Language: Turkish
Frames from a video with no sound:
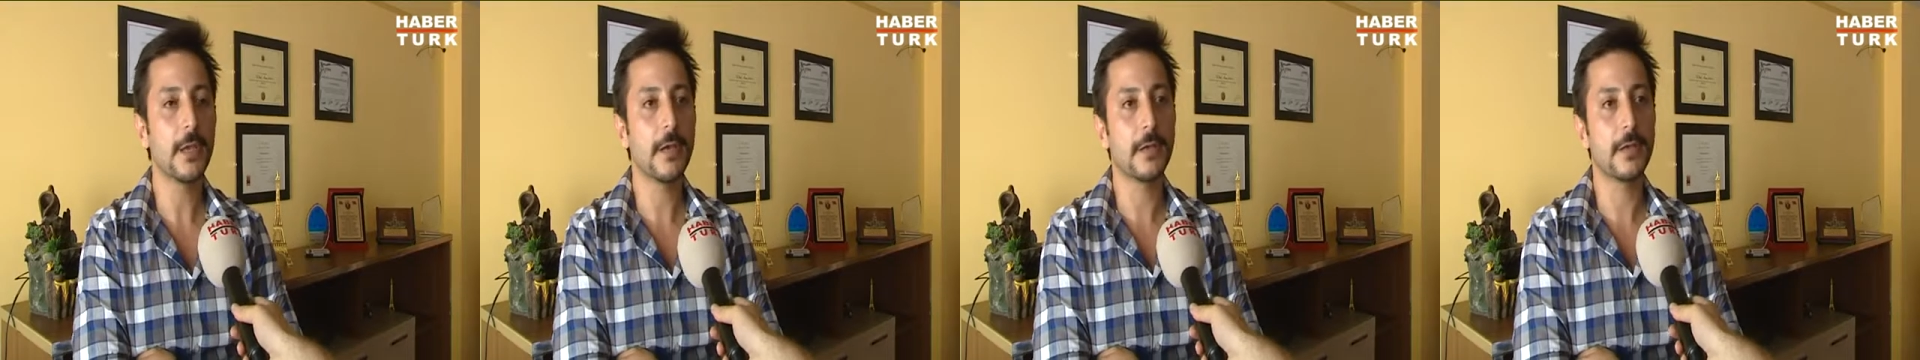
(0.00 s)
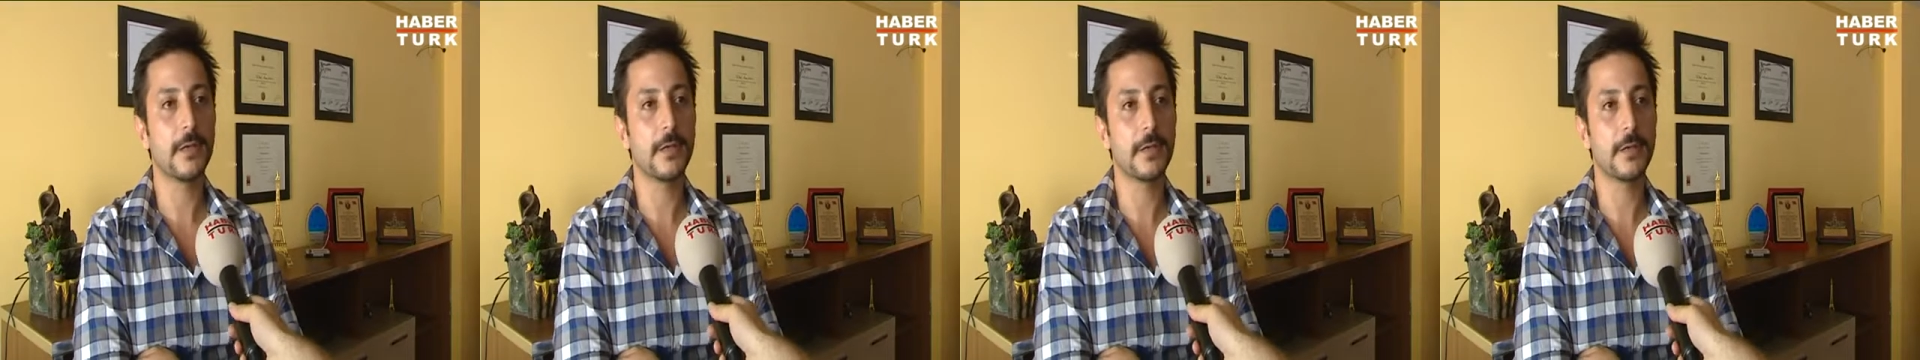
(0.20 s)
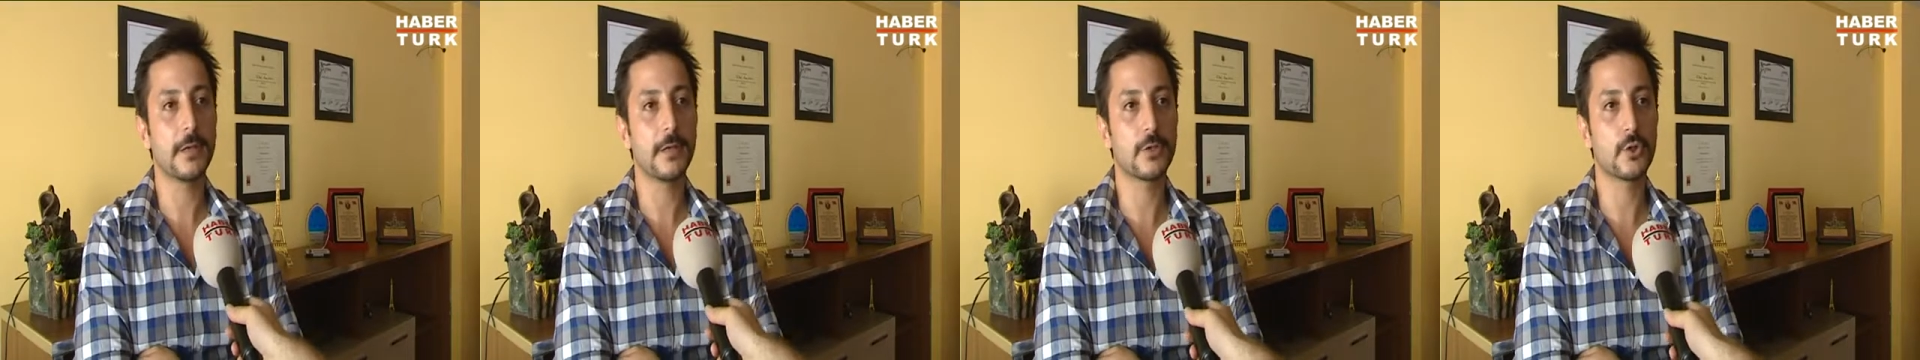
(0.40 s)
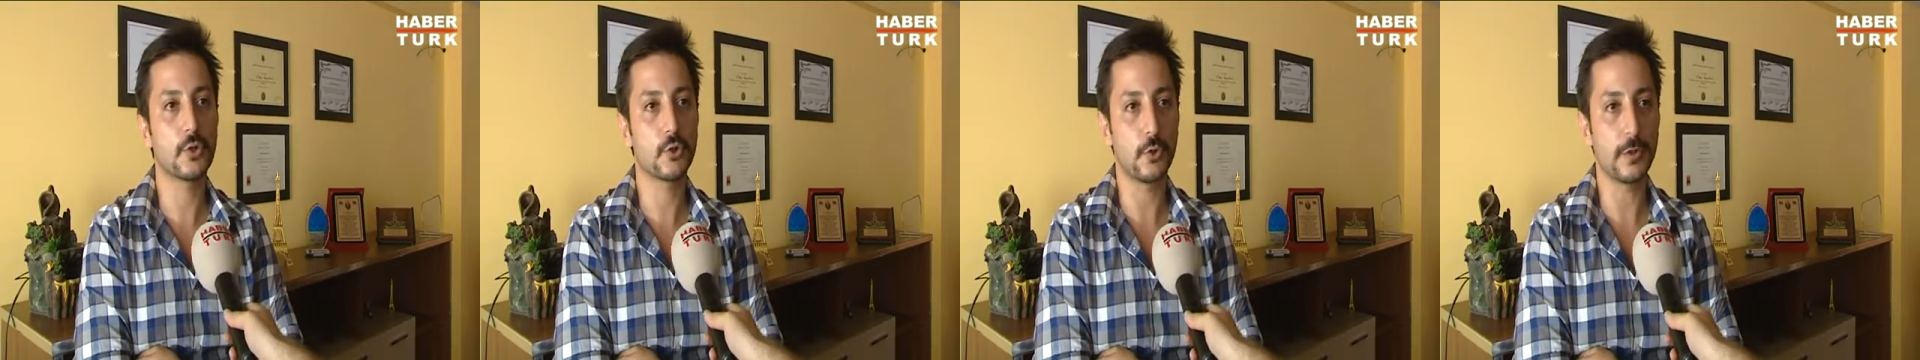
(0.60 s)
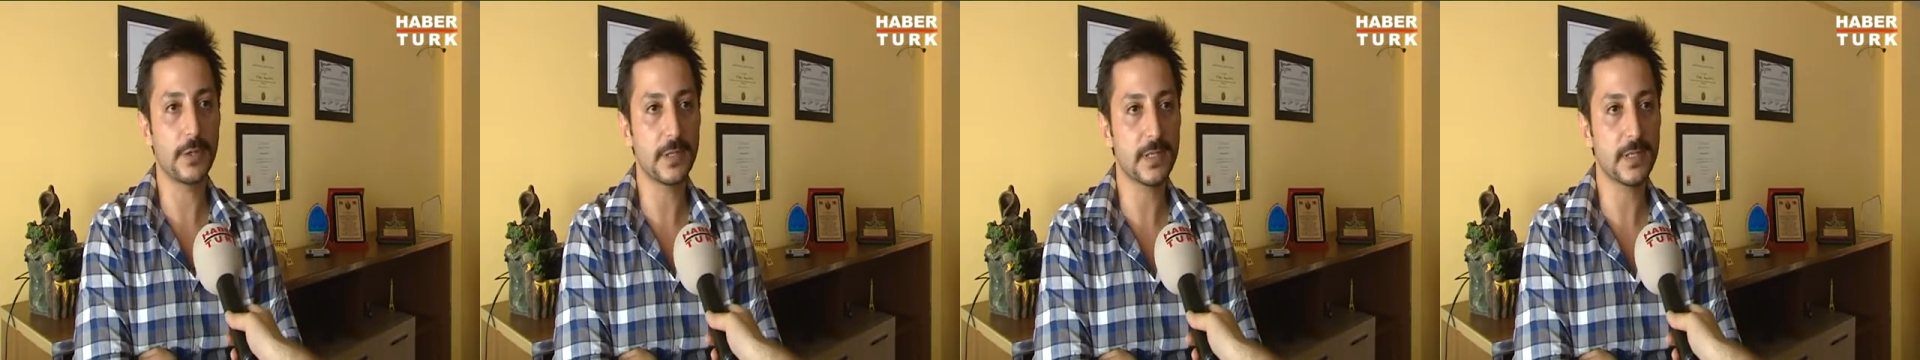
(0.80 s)
E,
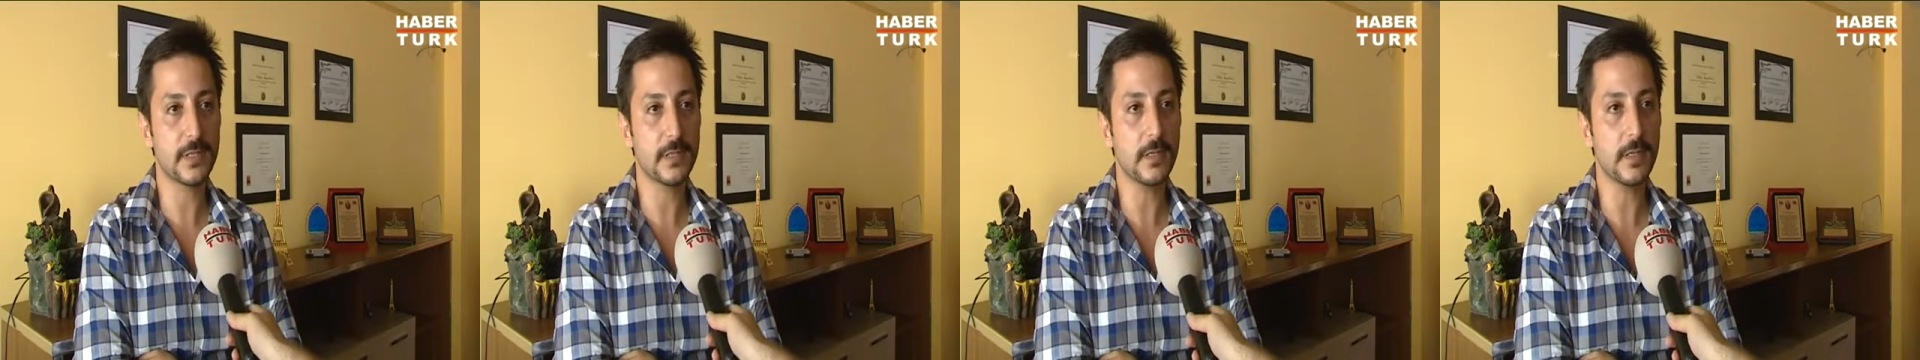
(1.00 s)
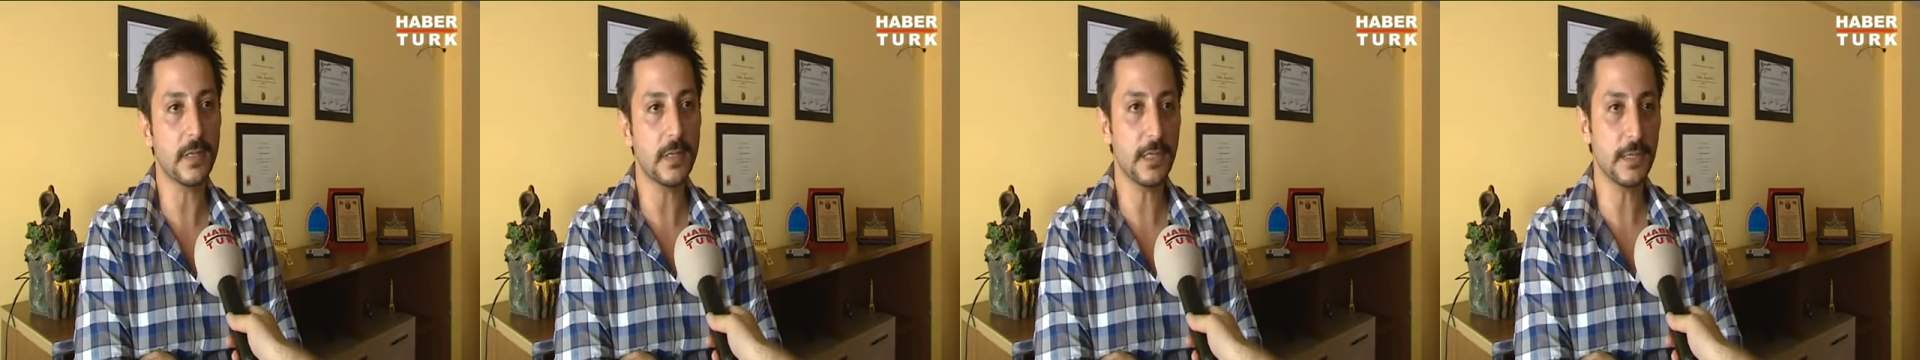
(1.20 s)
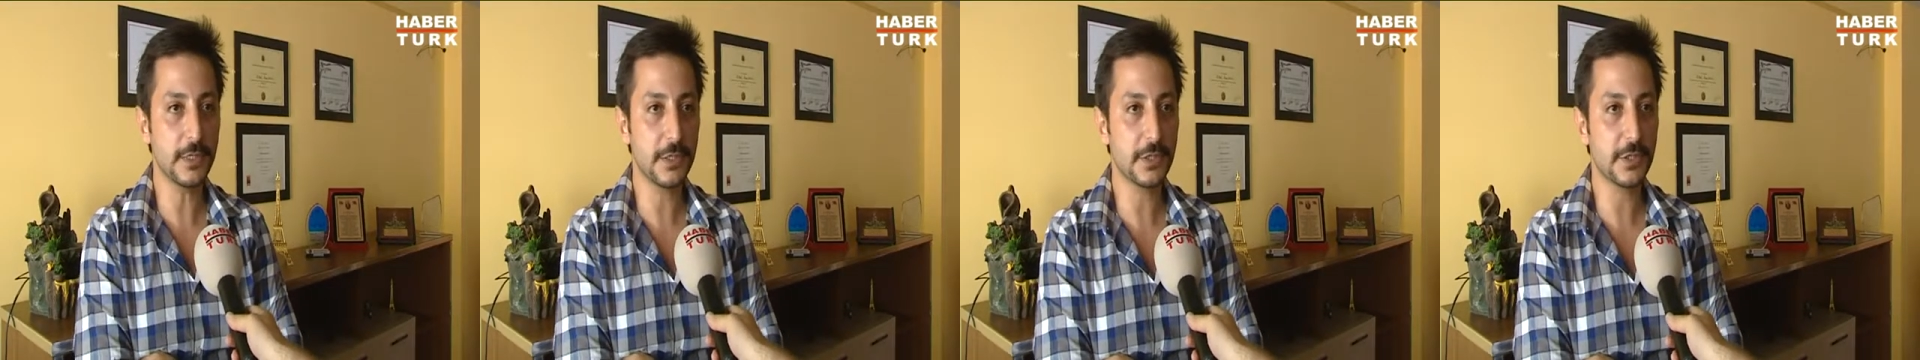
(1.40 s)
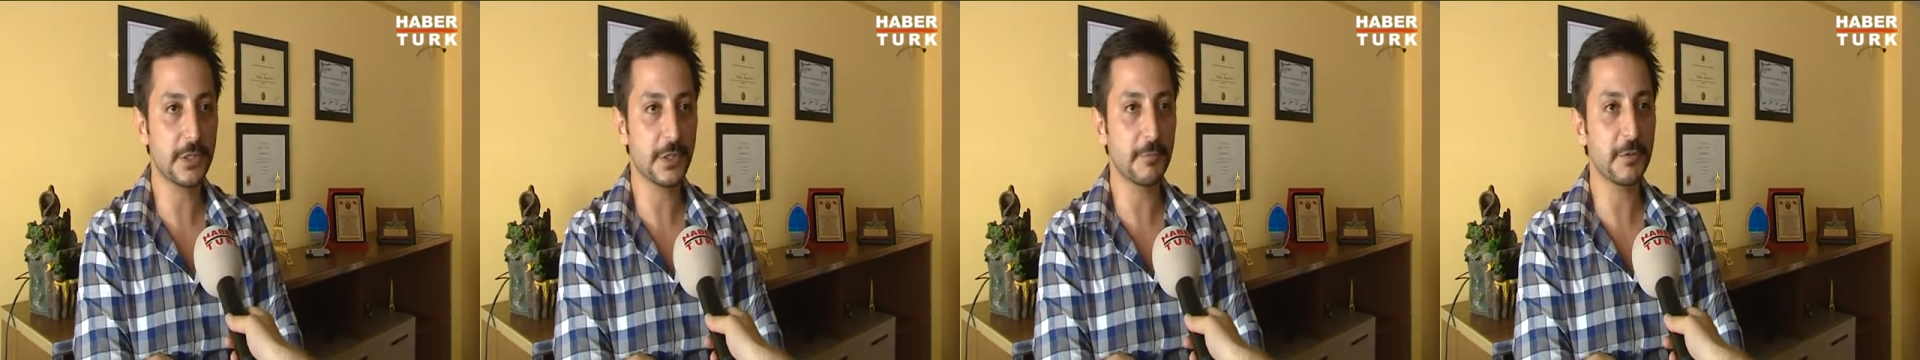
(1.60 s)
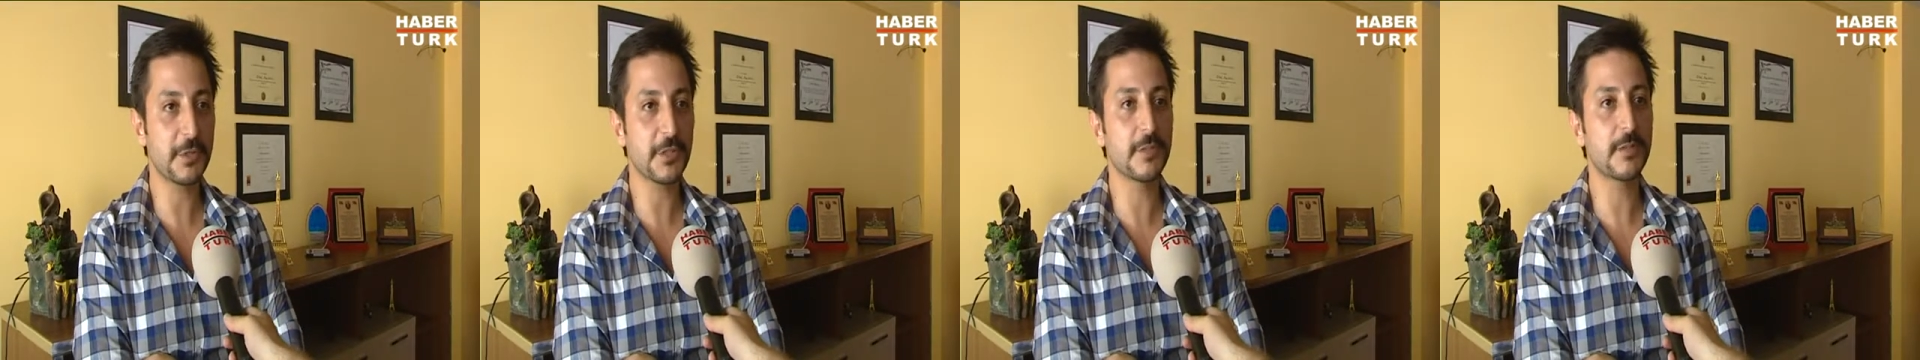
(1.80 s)
sonrasında ilk iş
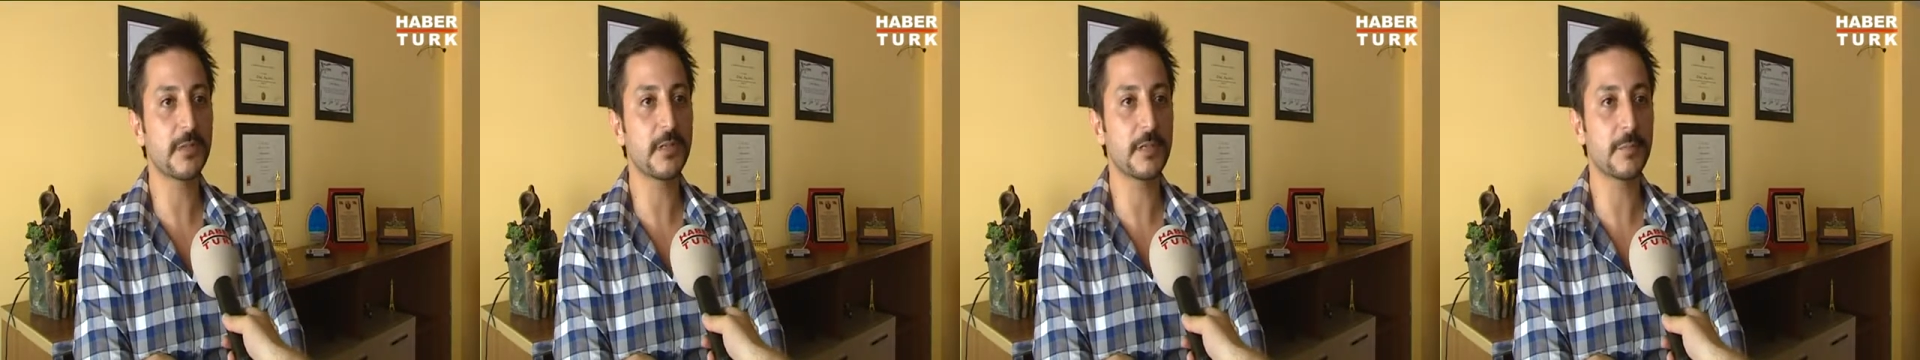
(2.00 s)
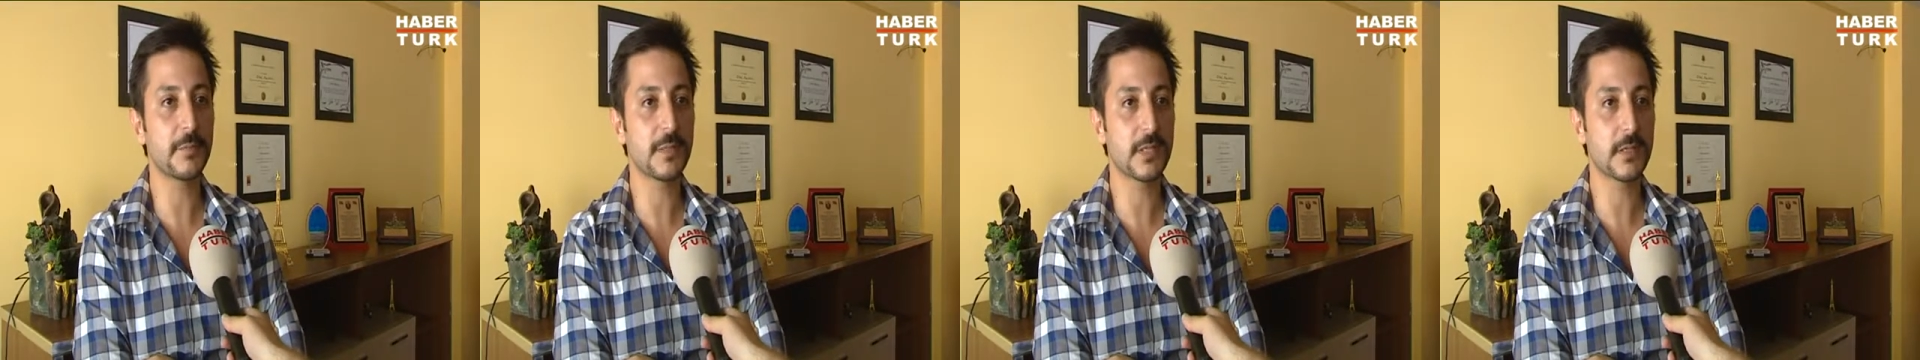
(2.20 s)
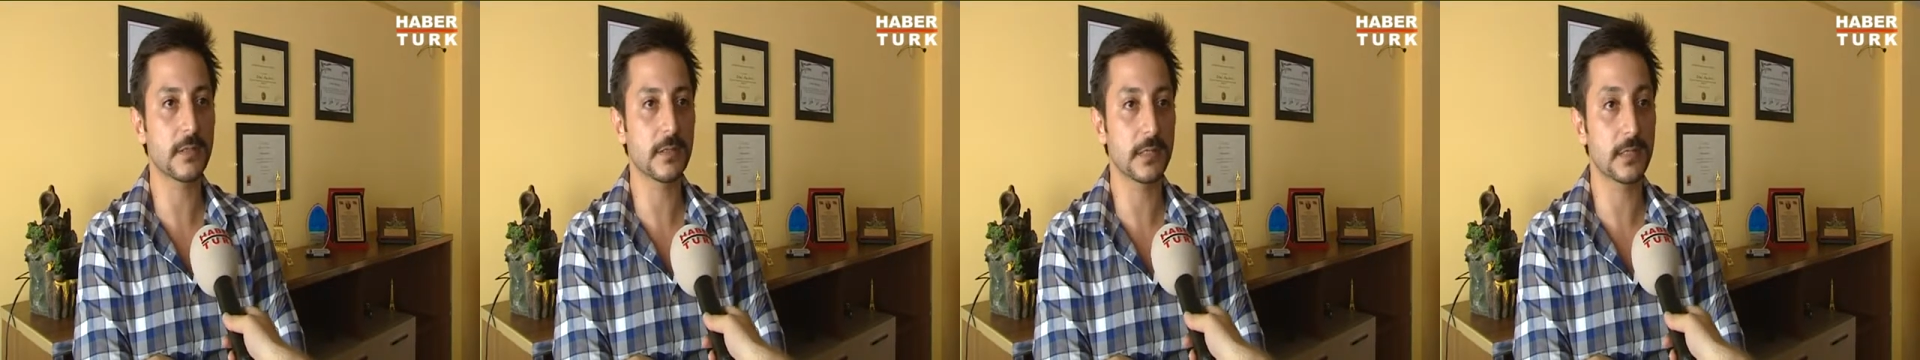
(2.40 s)
tabii çadırlarımızın,